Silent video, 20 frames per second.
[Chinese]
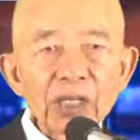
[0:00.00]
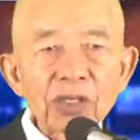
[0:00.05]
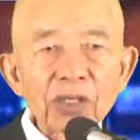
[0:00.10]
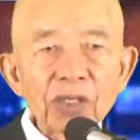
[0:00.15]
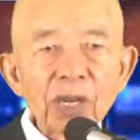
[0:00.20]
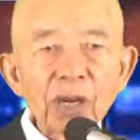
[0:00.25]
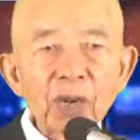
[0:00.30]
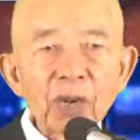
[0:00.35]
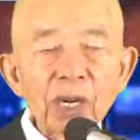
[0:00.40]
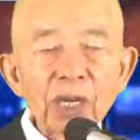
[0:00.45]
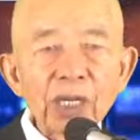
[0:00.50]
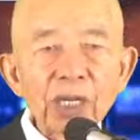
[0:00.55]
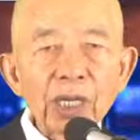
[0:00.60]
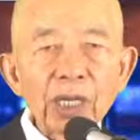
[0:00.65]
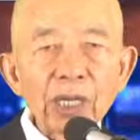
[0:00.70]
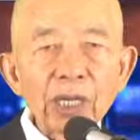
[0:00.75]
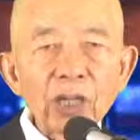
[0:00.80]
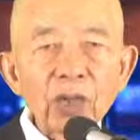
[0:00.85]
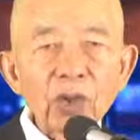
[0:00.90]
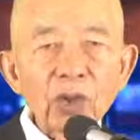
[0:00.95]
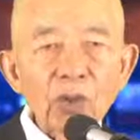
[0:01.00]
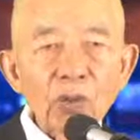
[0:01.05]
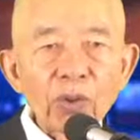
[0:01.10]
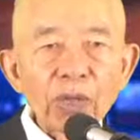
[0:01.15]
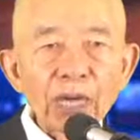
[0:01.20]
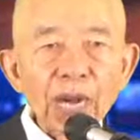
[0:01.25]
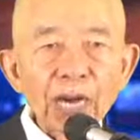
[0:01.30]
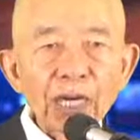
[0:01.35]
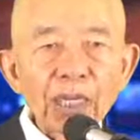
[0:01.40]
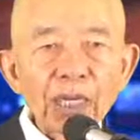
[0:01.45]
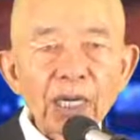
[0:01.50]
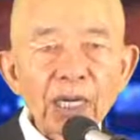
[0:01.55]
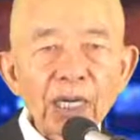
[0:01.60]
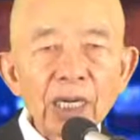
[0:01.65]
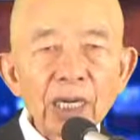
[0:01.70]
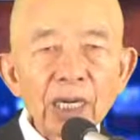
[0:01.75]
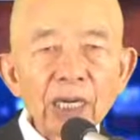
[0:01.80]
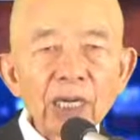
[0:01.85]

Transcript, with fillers: 职位同样的，